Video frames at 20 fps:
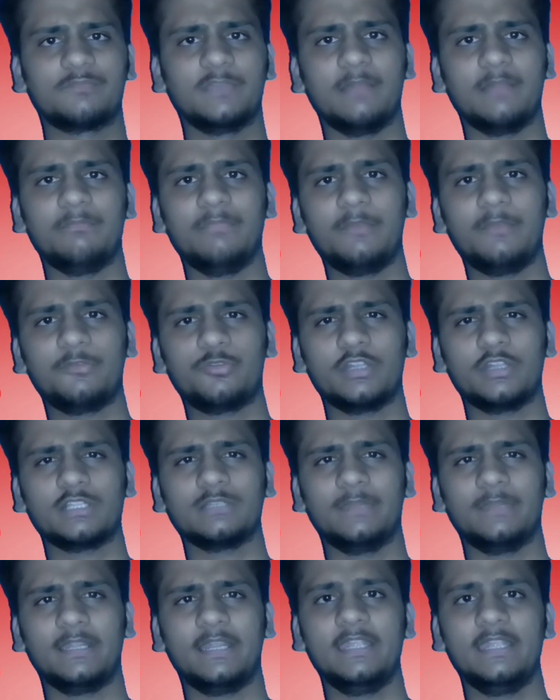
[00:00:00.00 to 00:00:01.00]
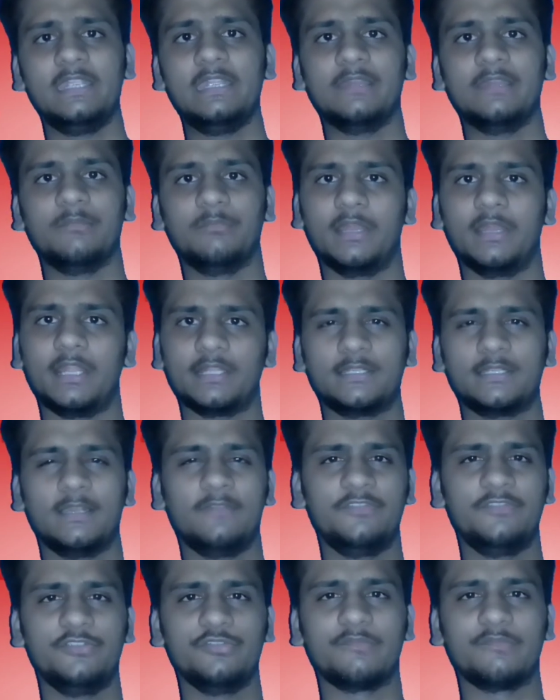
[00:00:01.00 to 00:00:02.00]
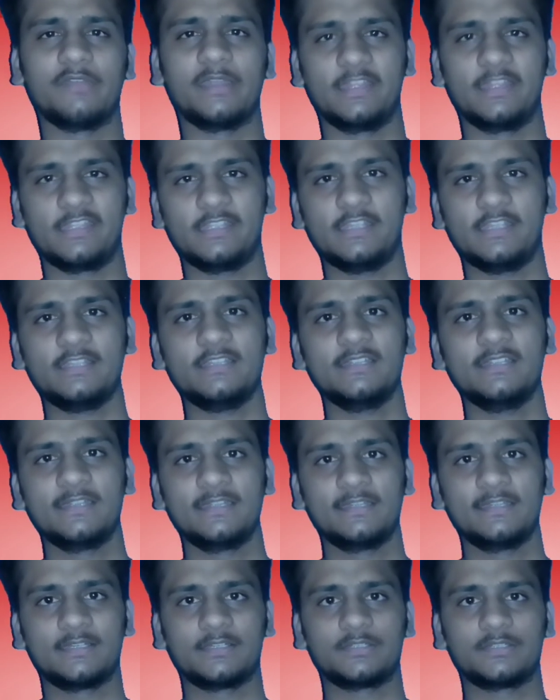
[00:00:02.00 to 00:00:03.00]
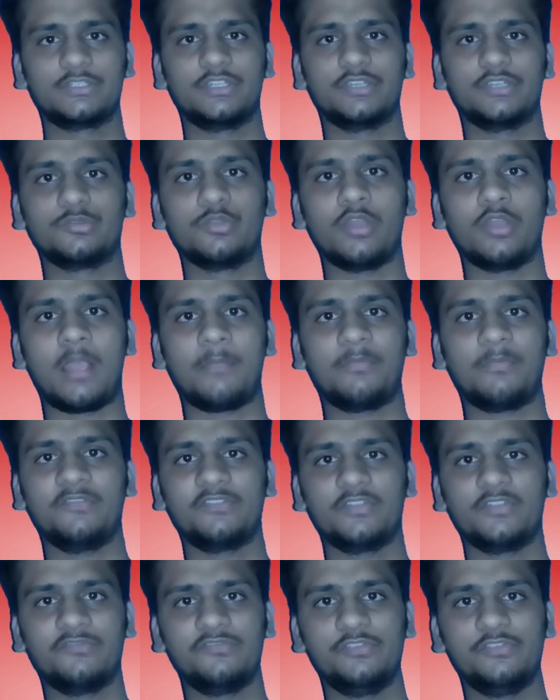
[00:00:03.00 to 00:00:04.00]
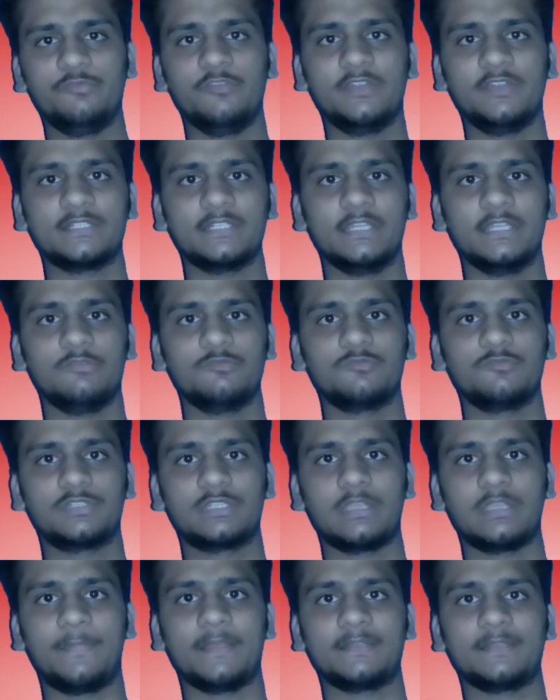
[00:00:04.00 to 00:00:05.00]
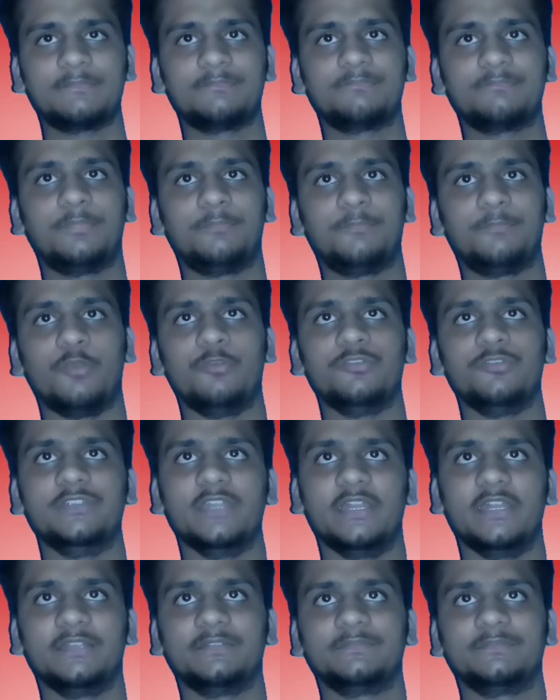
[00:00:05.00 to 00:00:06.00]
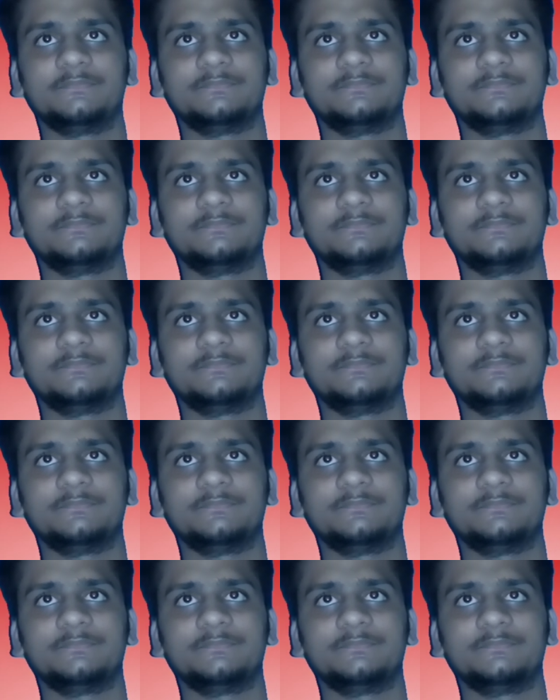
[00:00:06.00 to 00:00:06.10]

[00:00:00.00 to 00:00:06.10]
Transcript: लंबा थोड़ा सा बनाइए मन अच्छा वीडियो बनाइए जो आपका जो व्यूअर्स है उसके पास पहुँच जाए